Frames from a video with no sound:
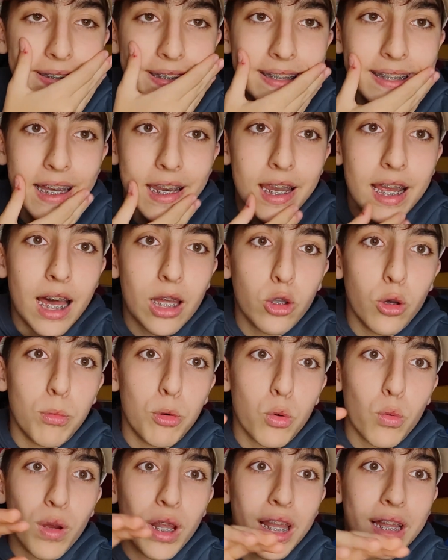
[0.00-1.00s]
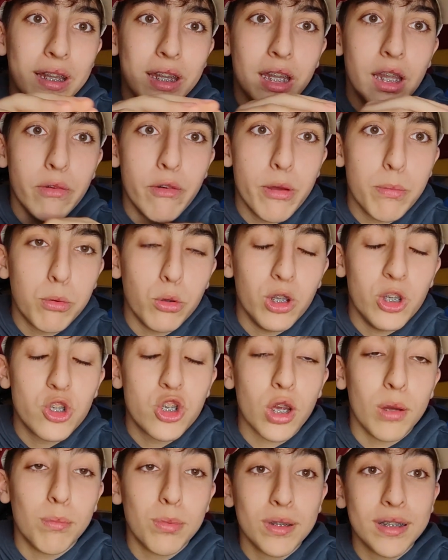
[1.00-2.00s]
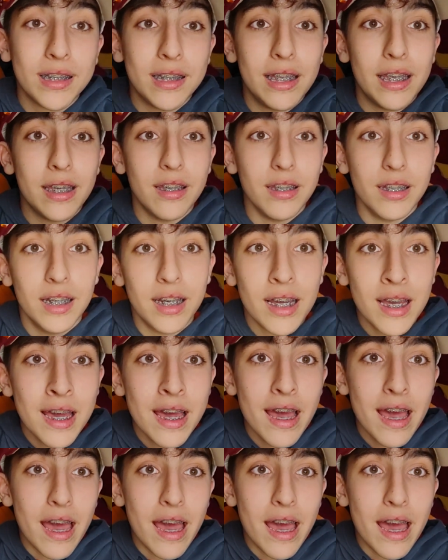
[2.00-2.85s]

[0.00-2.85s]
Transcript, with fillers: in Serie A dopo quella di Liverpool in Champions League,